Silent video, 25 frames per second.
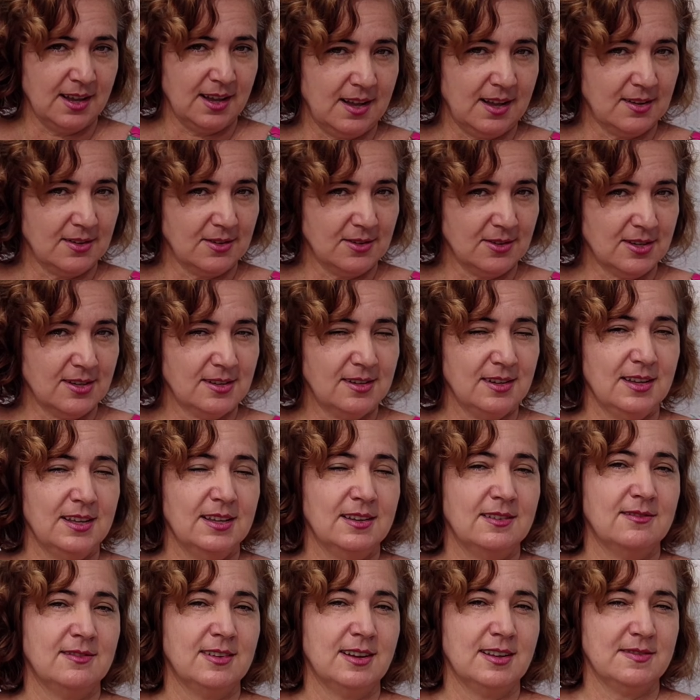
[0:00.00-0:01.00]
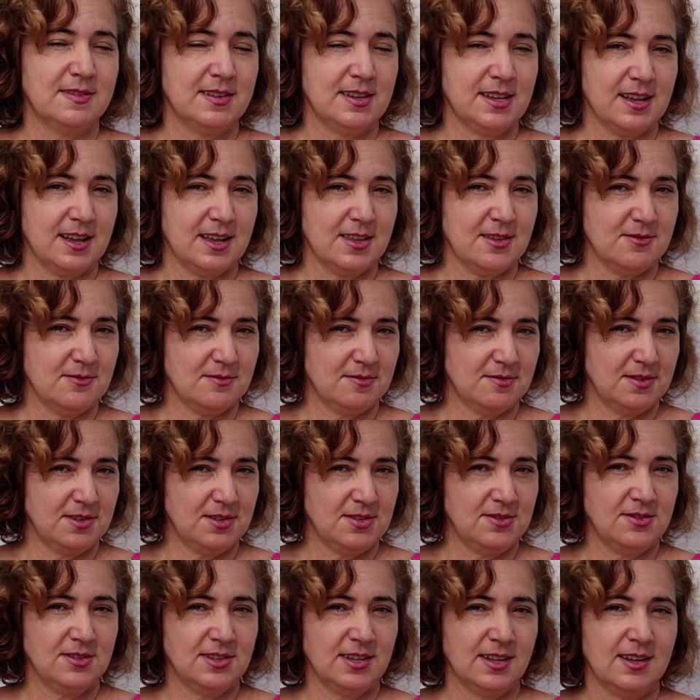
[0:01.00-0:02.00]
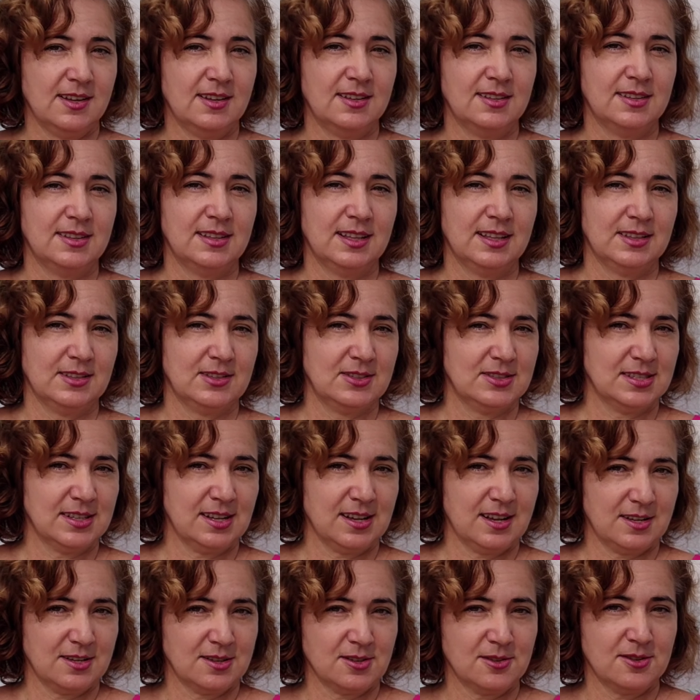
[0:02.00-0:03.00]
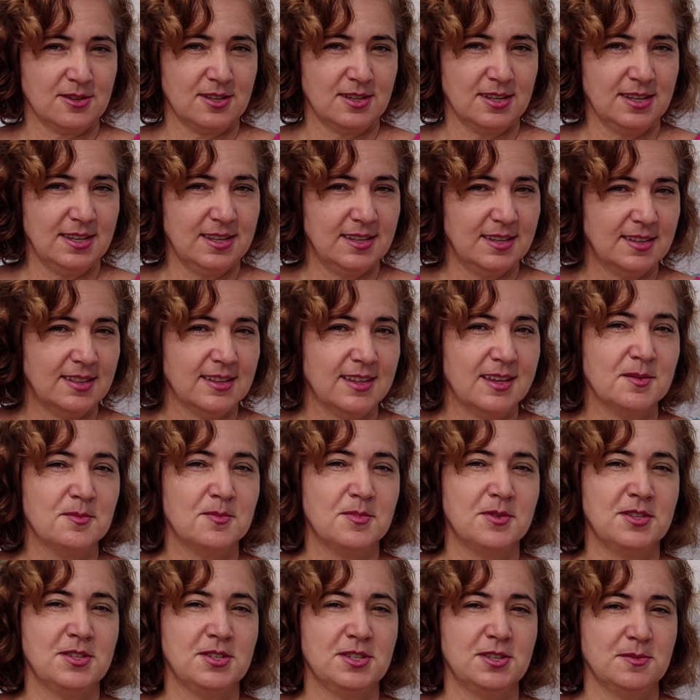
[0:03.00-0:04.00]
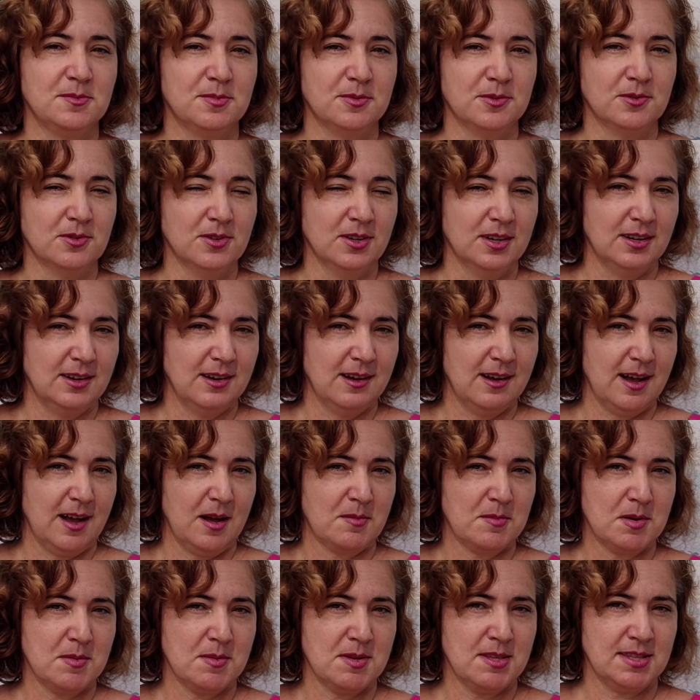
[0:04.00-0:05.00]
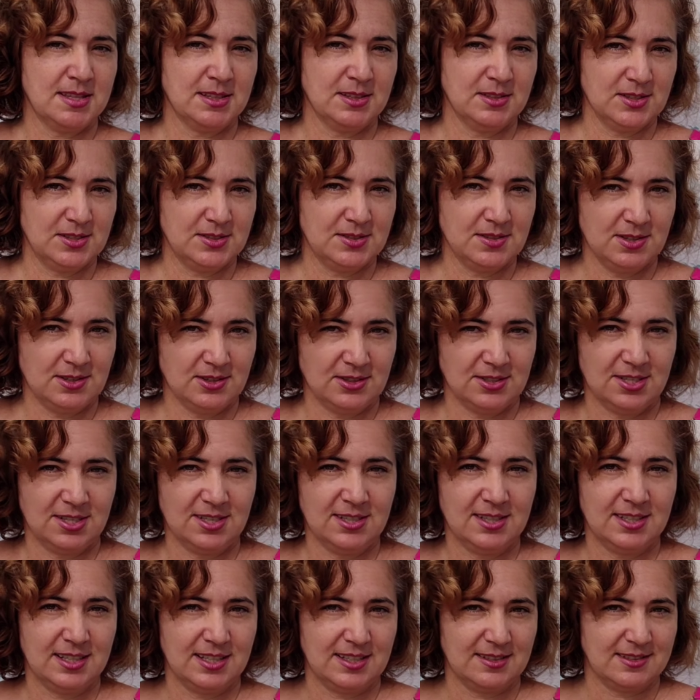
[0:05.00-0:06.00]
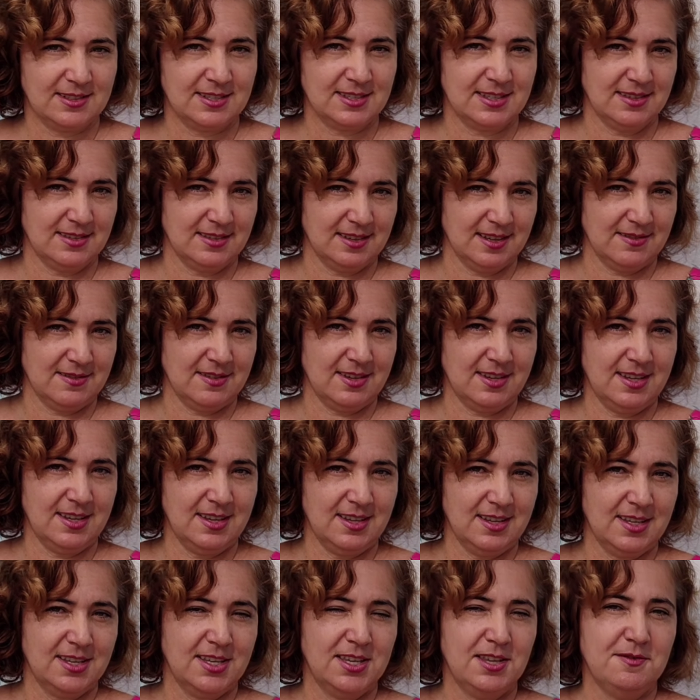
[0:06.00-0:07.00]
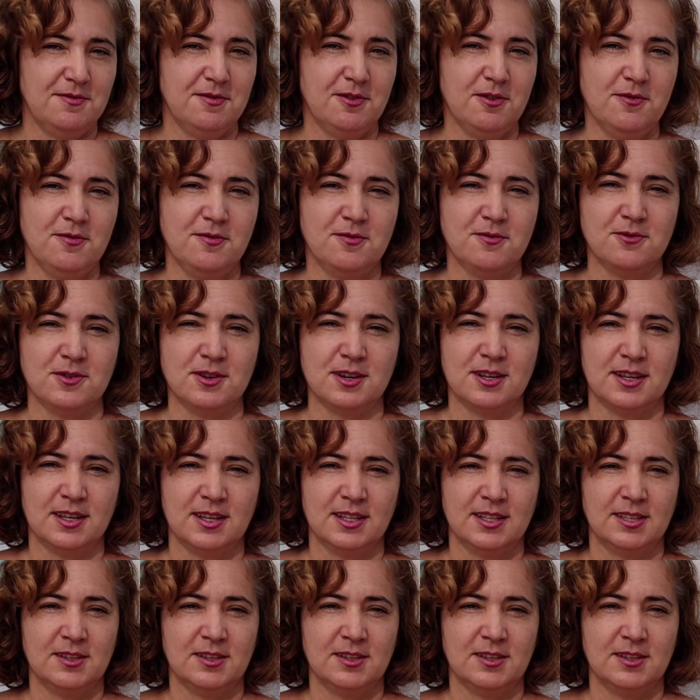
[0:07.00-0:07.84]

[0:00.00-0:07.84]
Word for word: Agora vai ficar aí um vídeo da, da nossa cachorrinha, né, Pitbull, amamentando o filhotinho dela. Vocês vão ver que fofura.